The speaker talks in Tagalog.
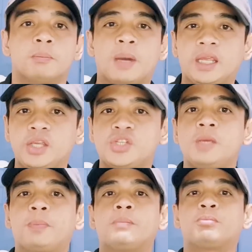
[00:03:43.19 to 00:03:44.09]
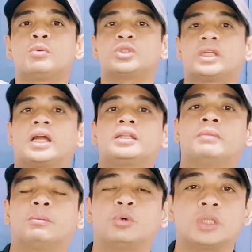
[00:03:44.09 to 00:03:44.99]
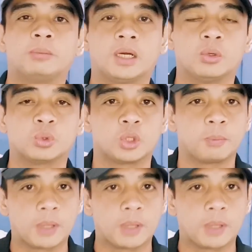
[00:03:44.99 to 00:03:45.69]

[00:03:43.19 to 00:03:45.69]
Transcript: pag-isipan po muna nating mabuti mga utol.